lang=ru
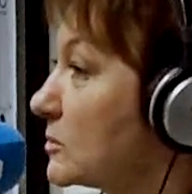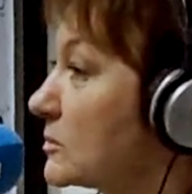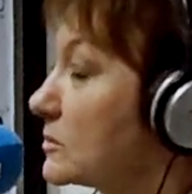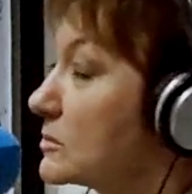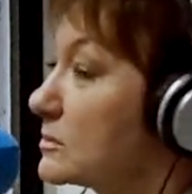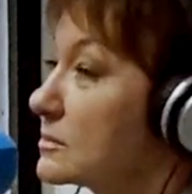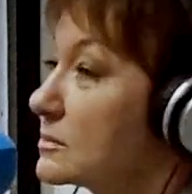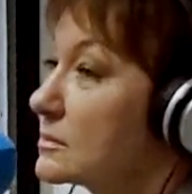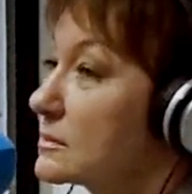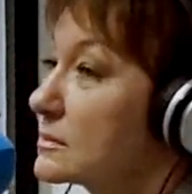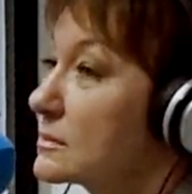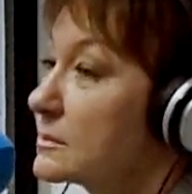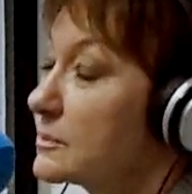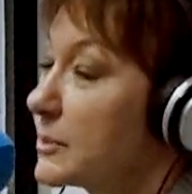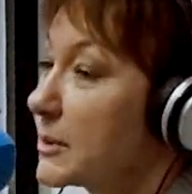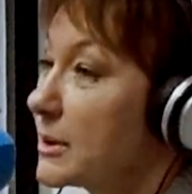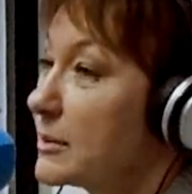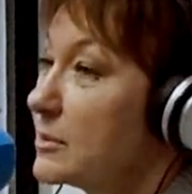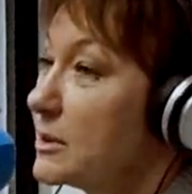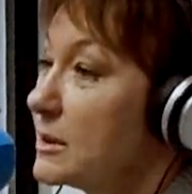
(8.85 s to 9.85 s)
Так, ну-ка. ну-ка.
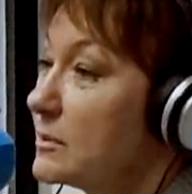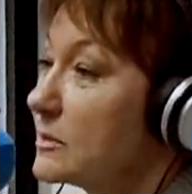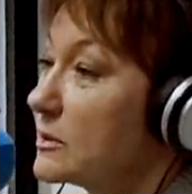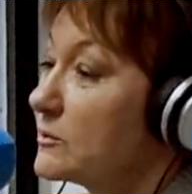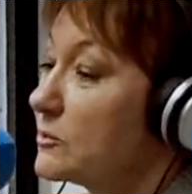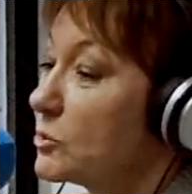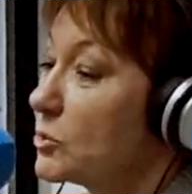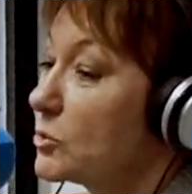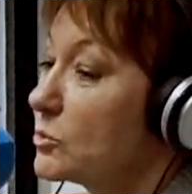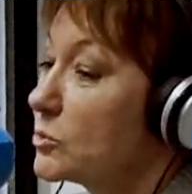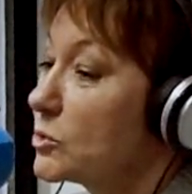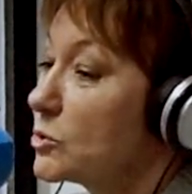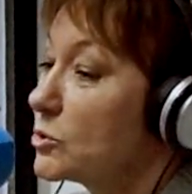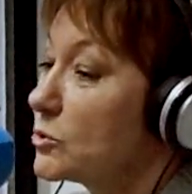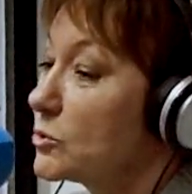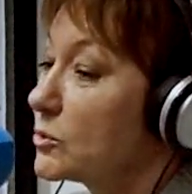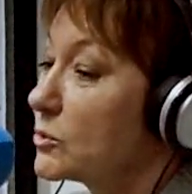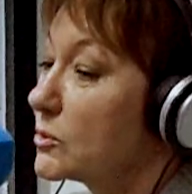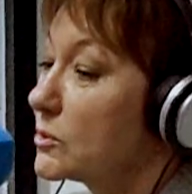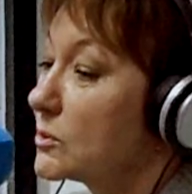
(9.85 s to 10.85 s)
Проблема в том,
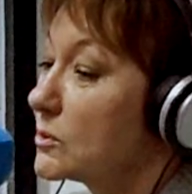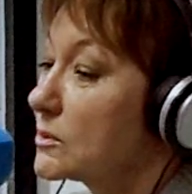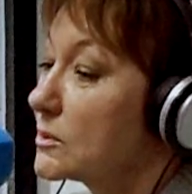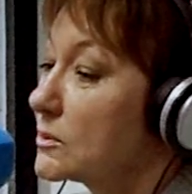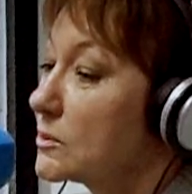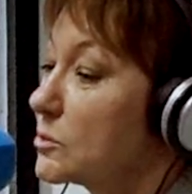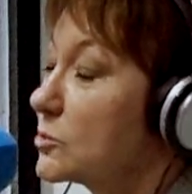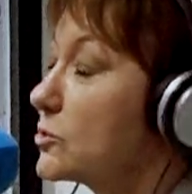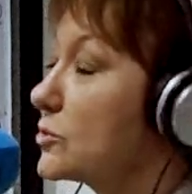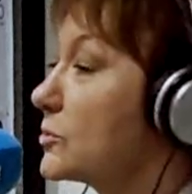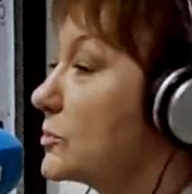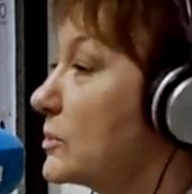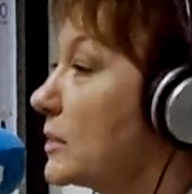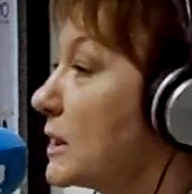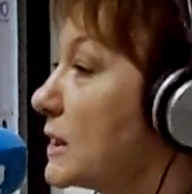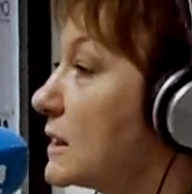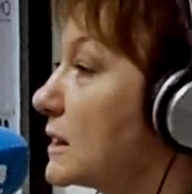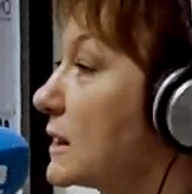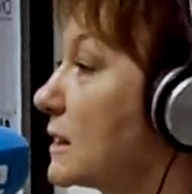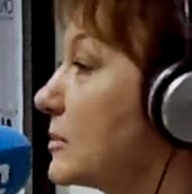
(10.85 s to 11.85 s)
что очень
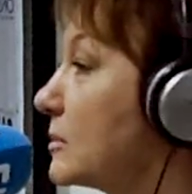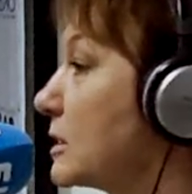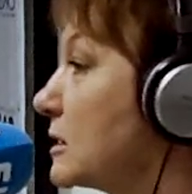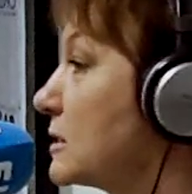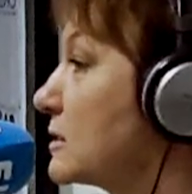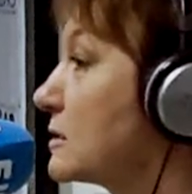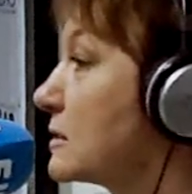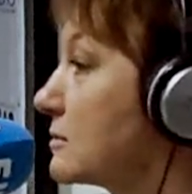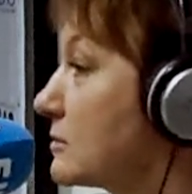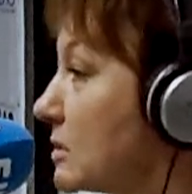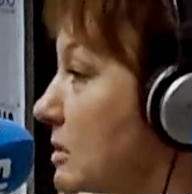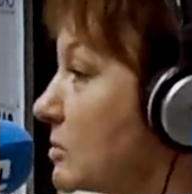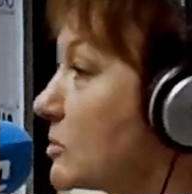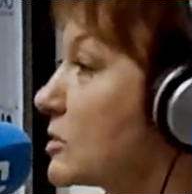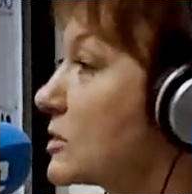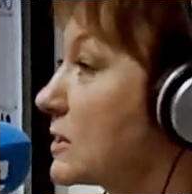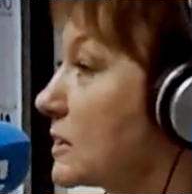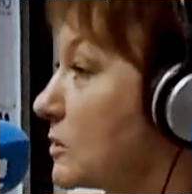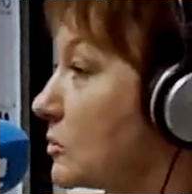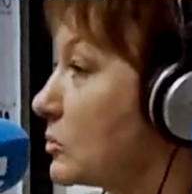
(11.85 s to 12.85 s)
мало команд из
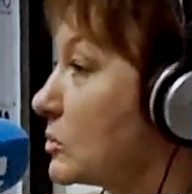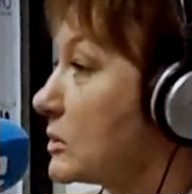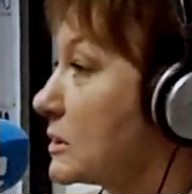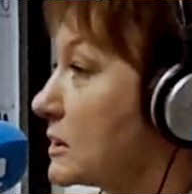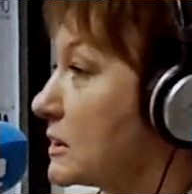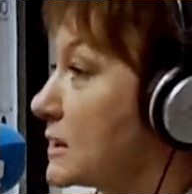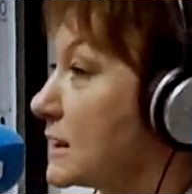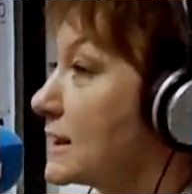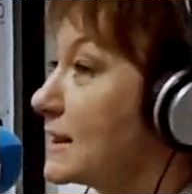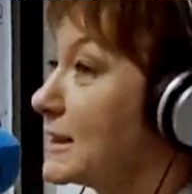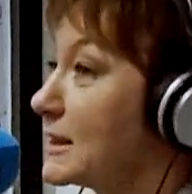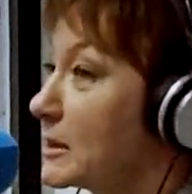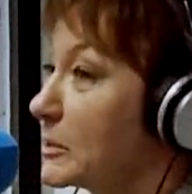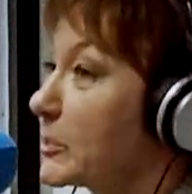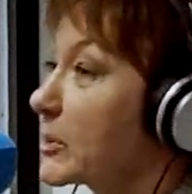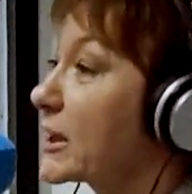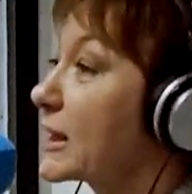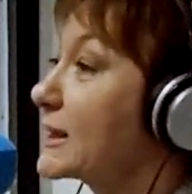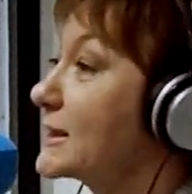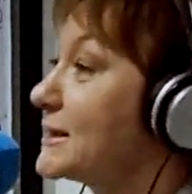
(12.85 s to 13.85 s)
Новосибирской области. Их
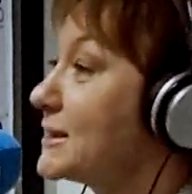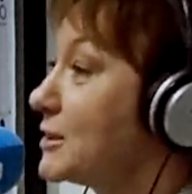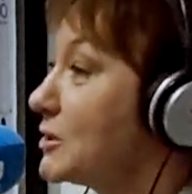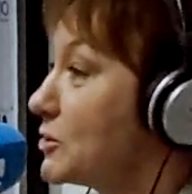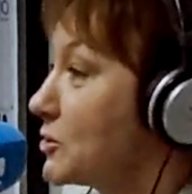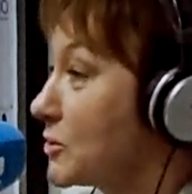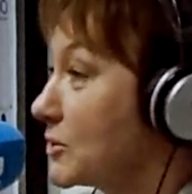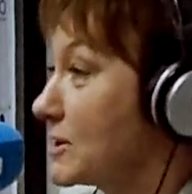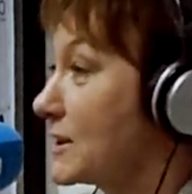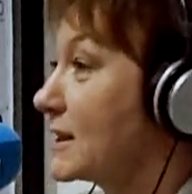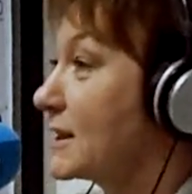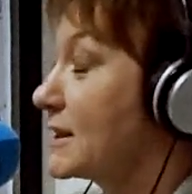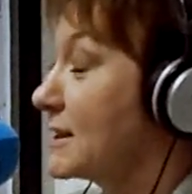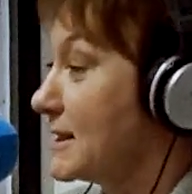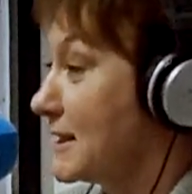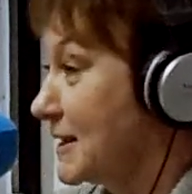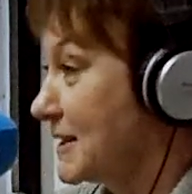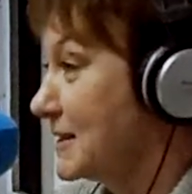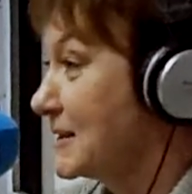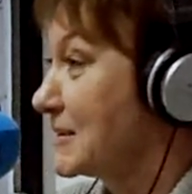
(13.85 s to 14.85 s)
практически
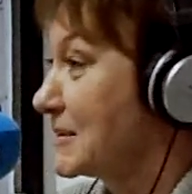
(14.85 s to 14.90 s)
нет.